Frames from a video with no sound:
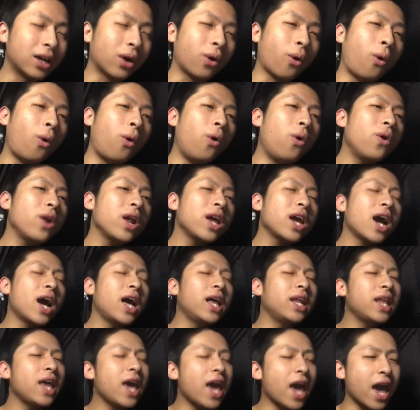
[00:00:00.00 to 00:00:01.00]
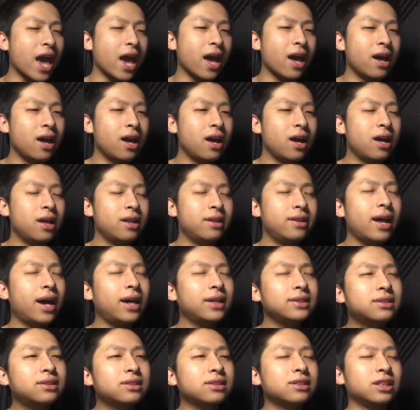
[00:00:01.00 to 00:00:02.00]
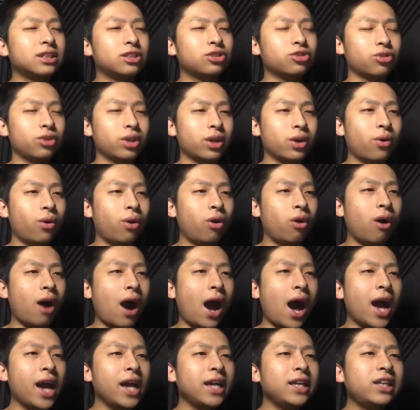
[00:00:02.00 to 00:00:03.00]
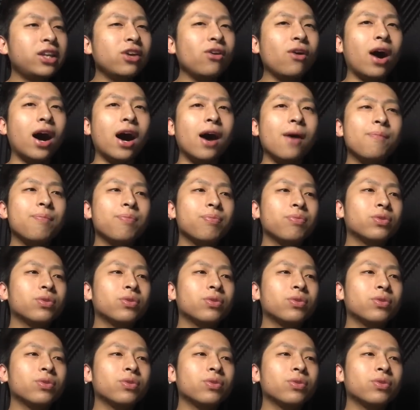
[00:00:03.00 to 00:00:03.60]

これがね、なんつうんでしょうね、こう、相手は、